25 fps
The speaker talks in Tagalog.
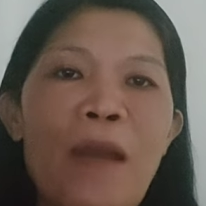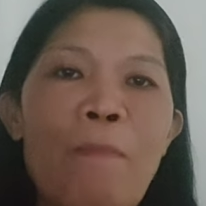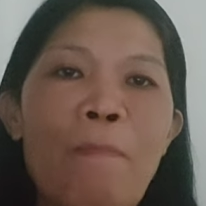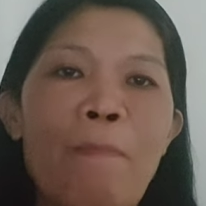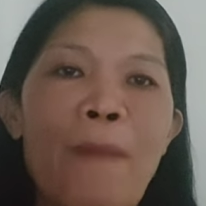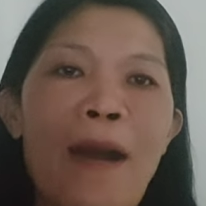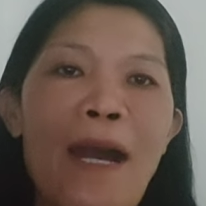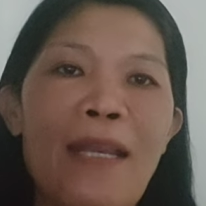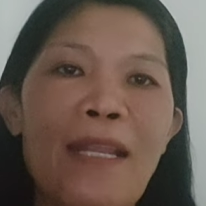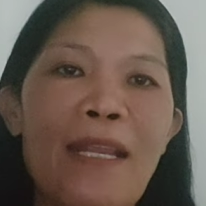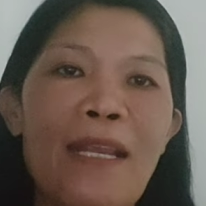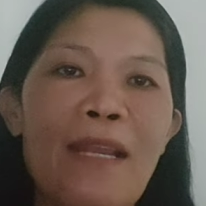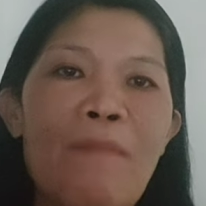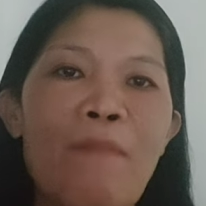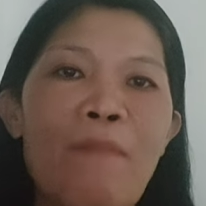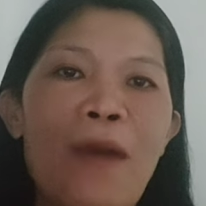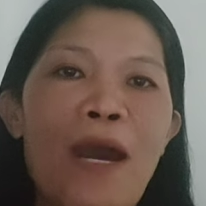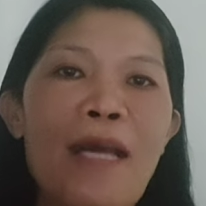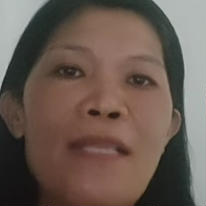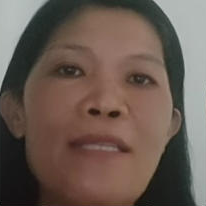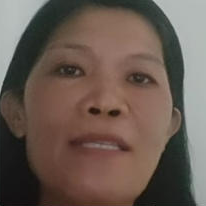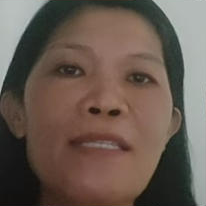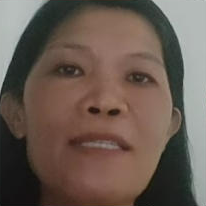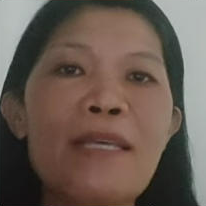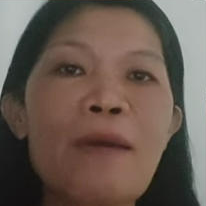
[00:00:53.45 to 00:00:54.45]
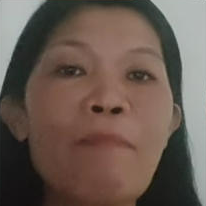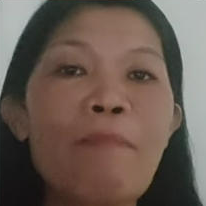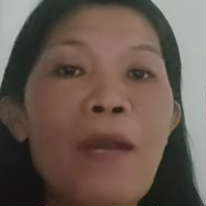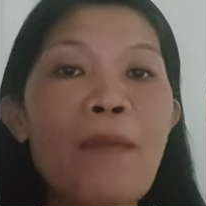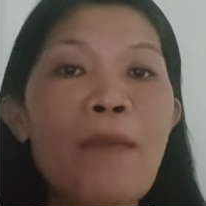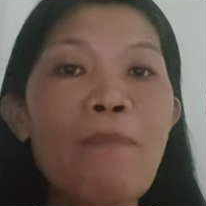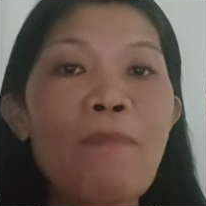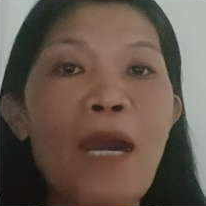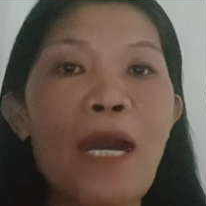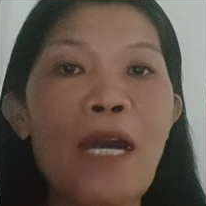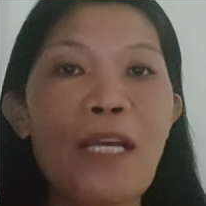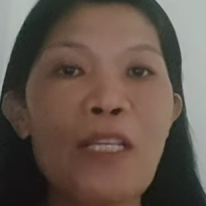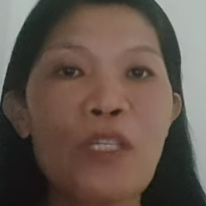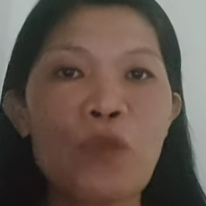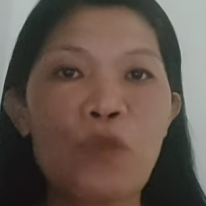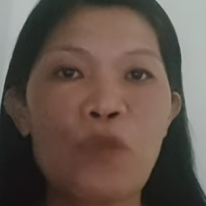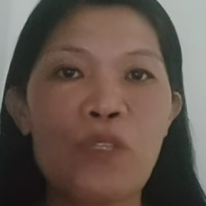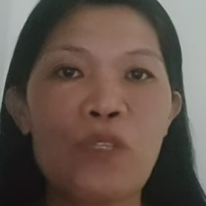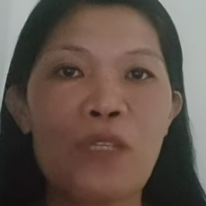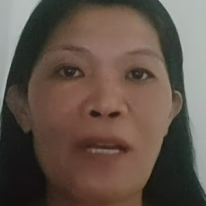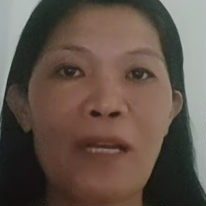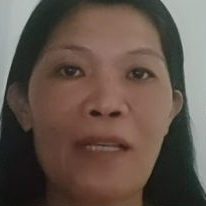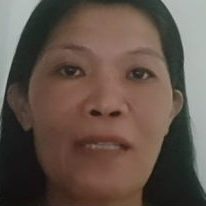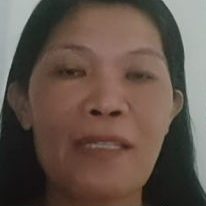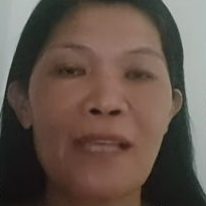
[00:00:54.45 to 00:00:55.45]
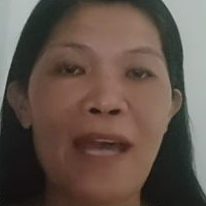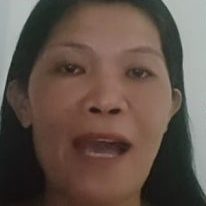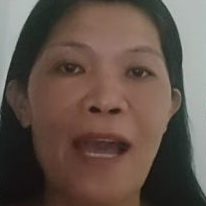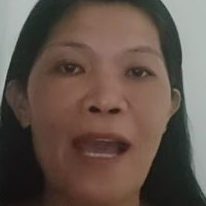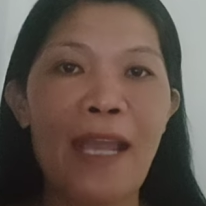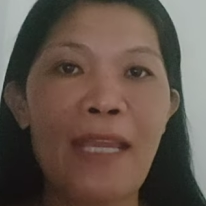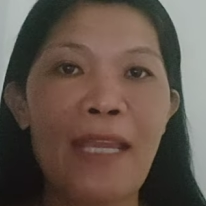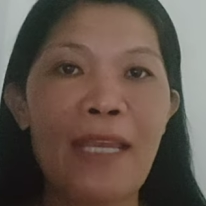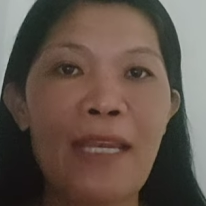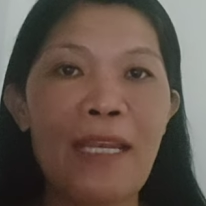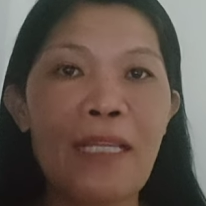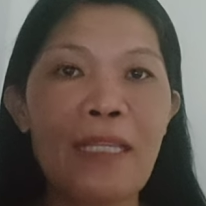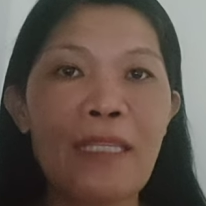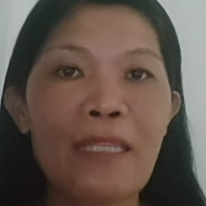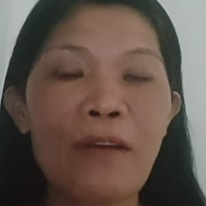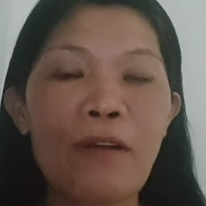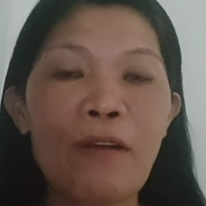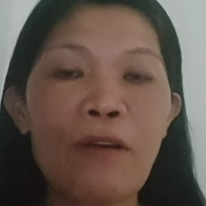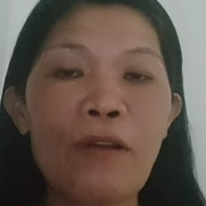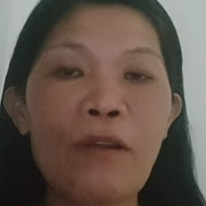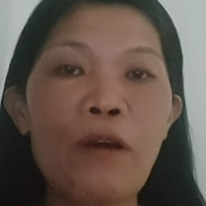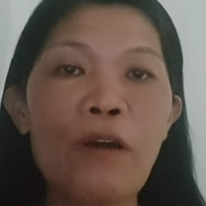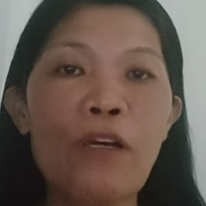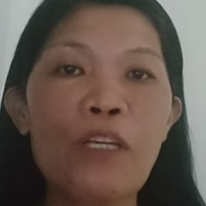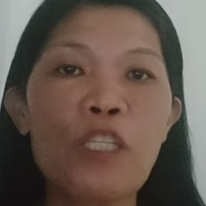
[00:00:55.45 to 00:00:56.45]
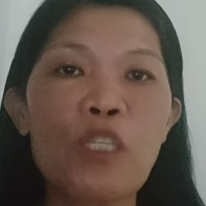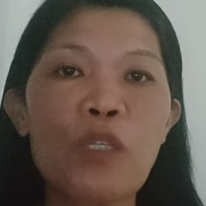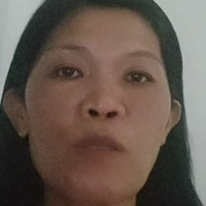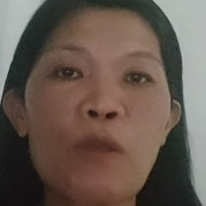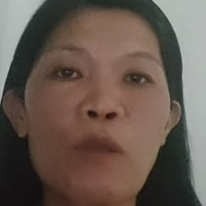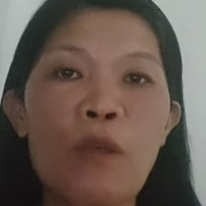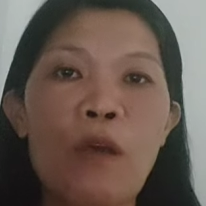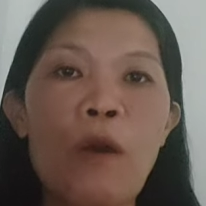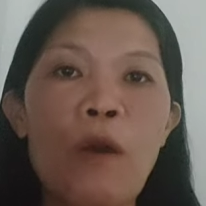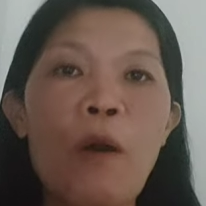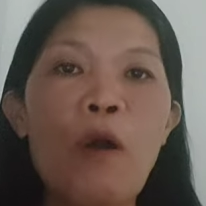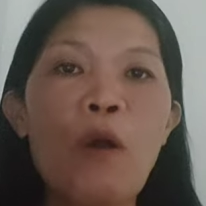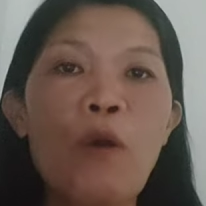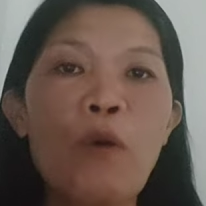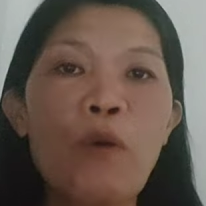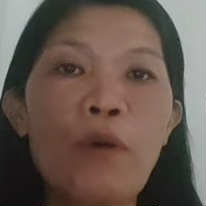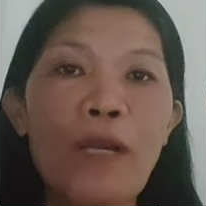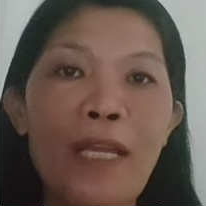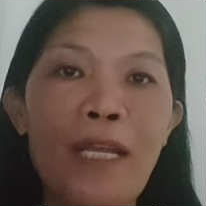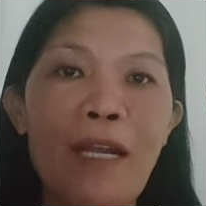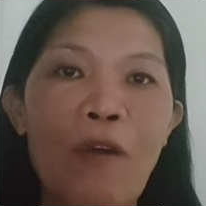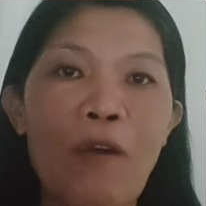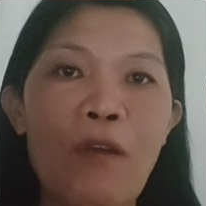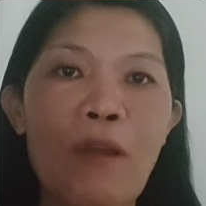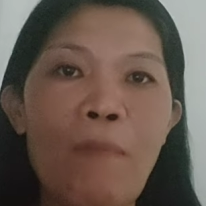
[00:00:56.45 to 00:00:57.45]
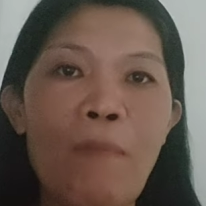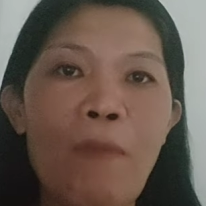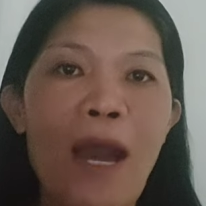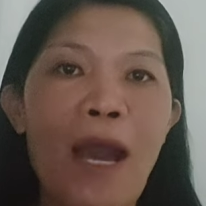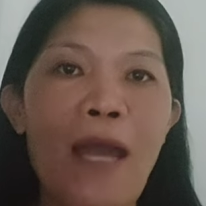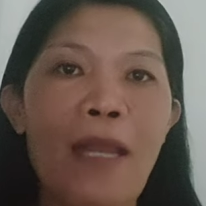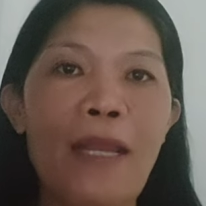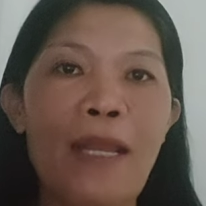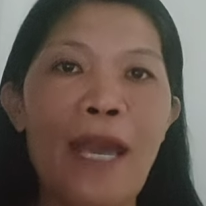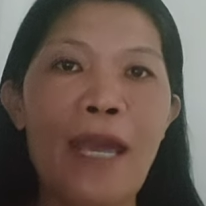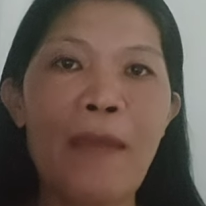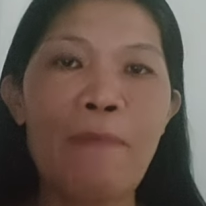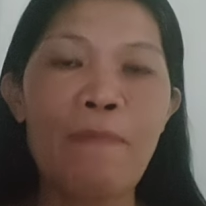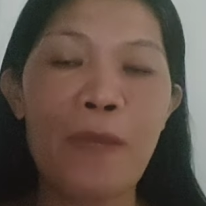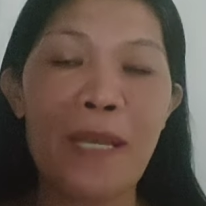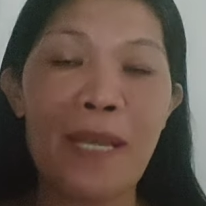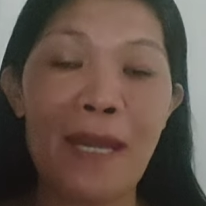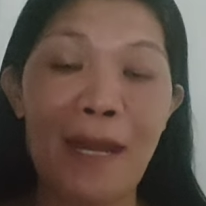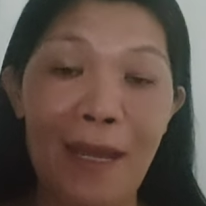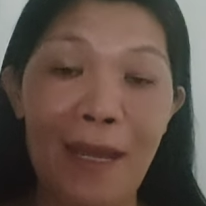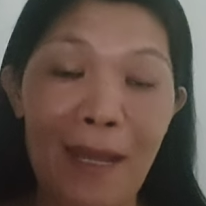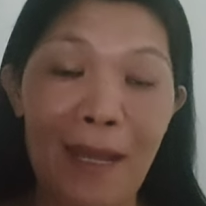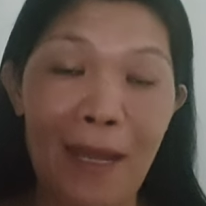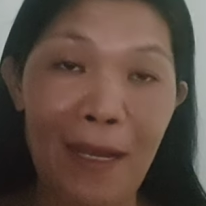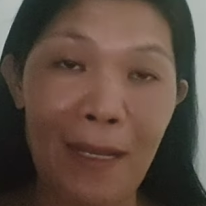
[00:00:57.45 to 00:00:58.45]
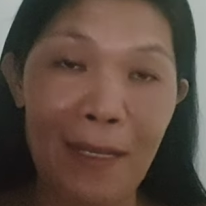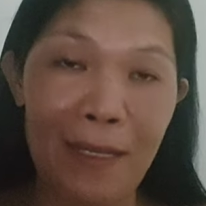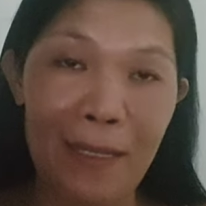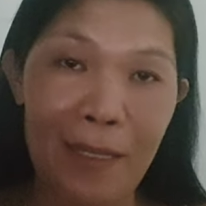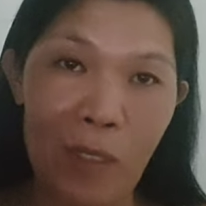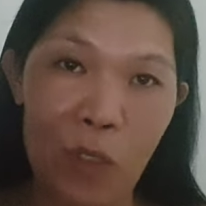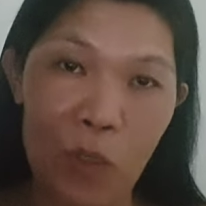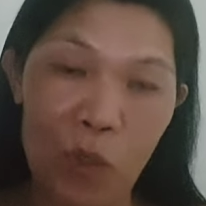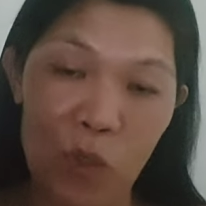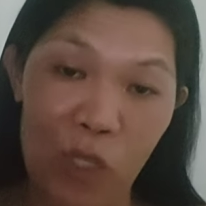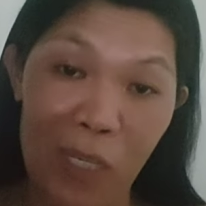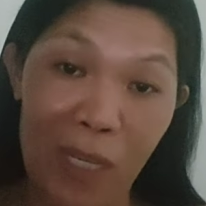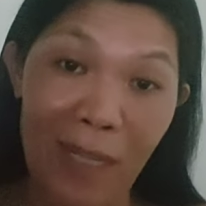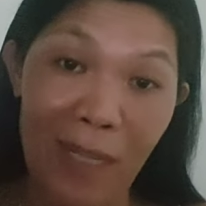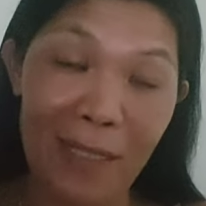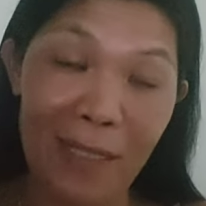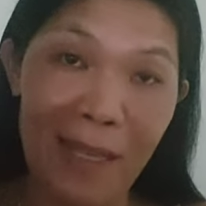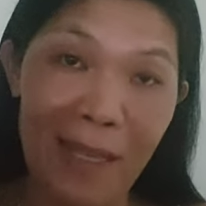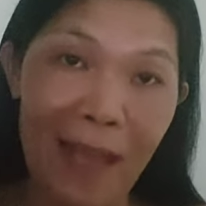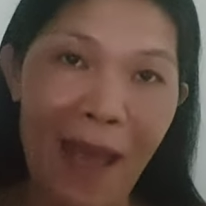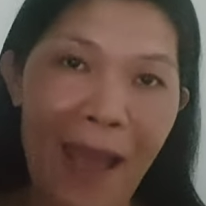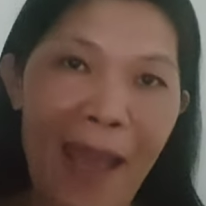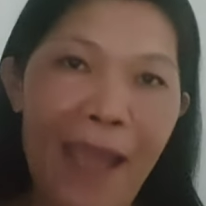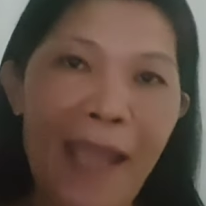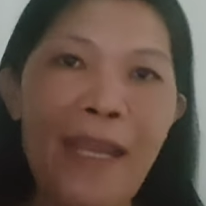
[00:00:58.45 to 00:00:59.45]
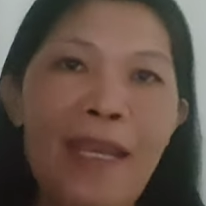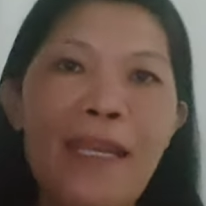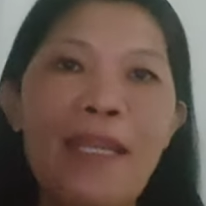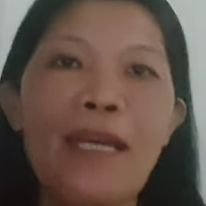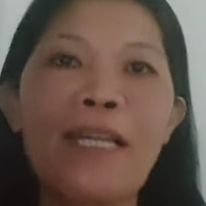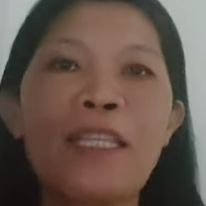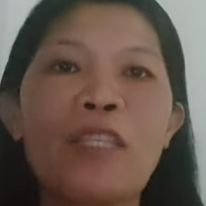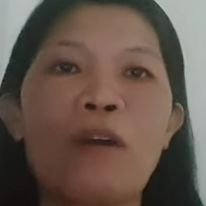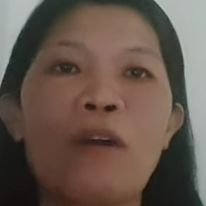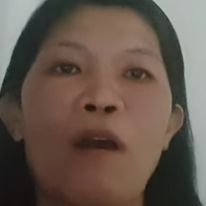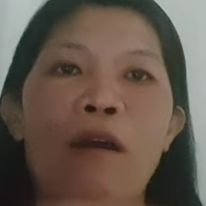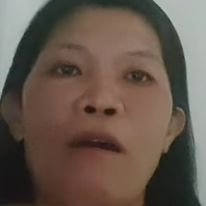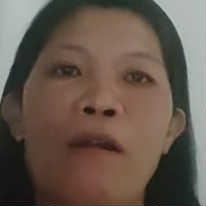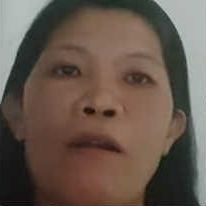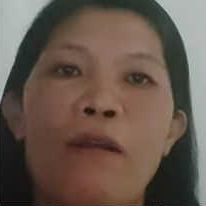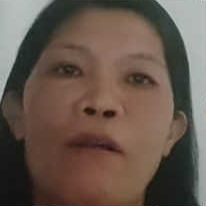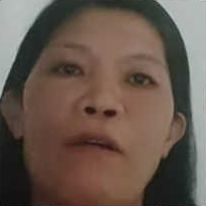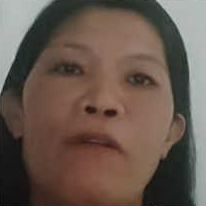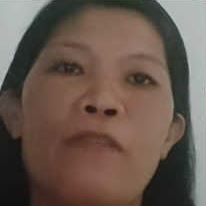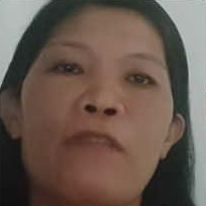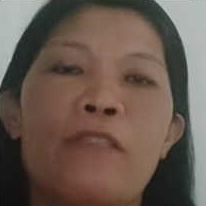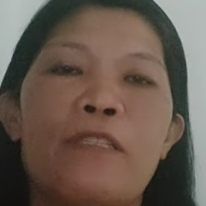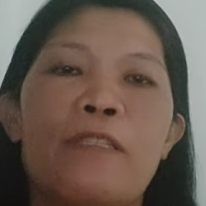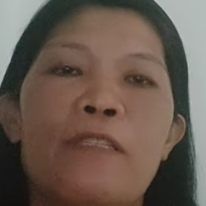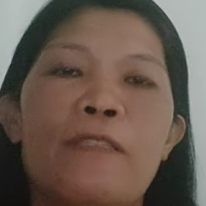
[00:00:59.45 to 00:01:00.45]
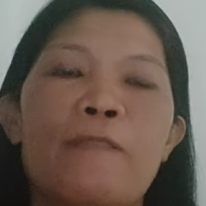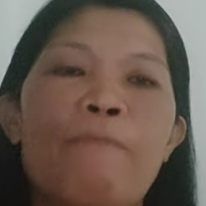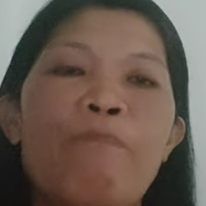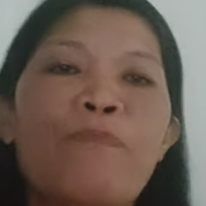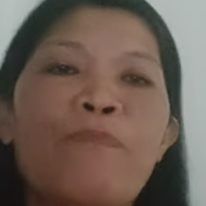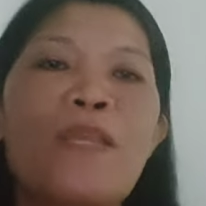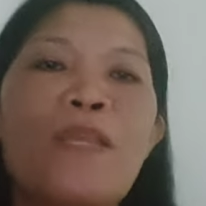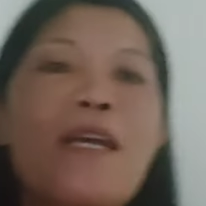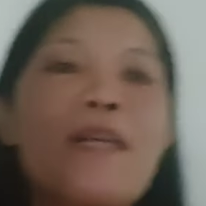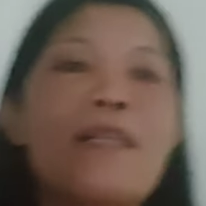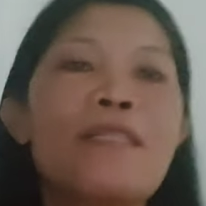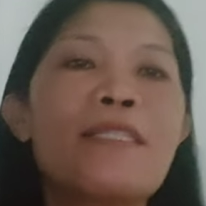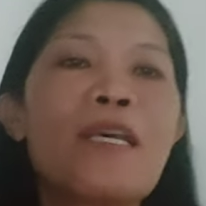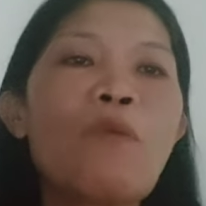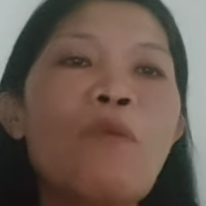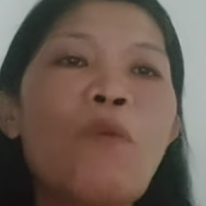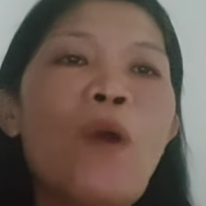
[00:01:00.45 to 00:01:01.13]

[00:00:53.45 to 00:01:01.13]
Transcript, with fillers: Para naman sa may mga zodiac sign na Taurus, kung ikaw naman ay pinanganak sa zodiac sign na Taurus. Sa